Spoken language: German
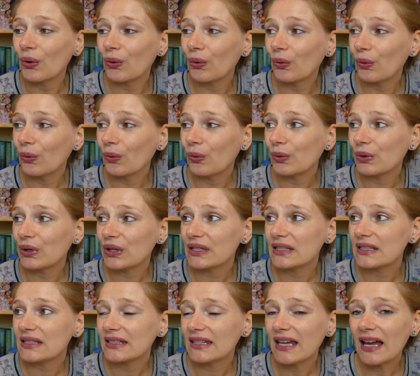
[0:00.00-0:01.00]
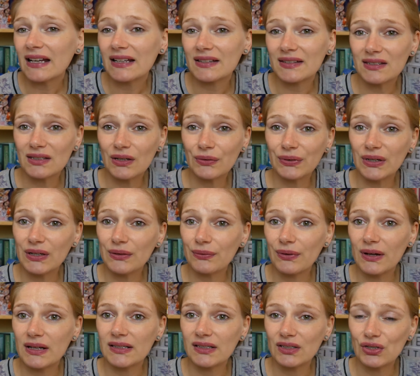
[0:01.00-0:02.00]
Und ja, das ist auf jeden
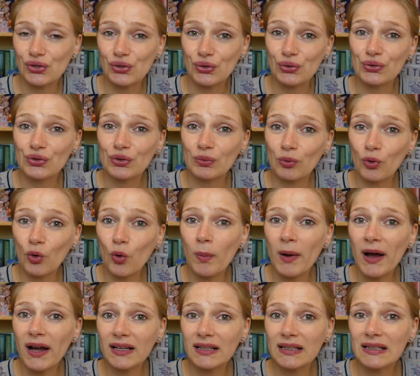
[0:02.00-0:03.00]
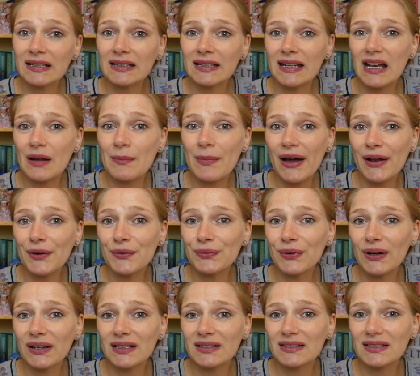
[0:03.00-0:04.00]
Fall sehr schön zu beobachten, denn am
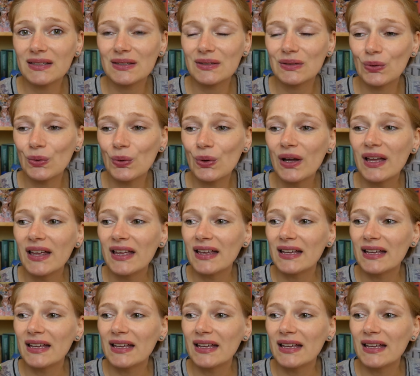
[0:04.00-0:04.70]
Anfang ist es so,